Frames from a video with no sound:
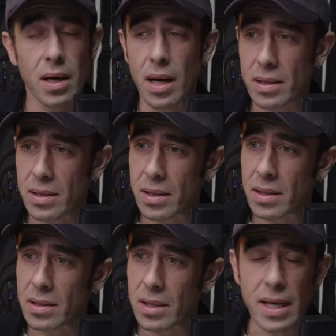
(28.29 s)

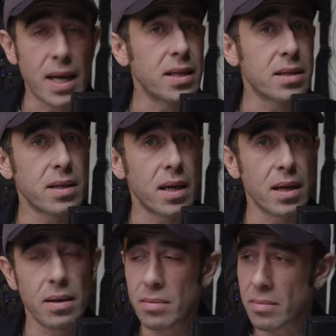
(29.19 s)
Artık ne gelirse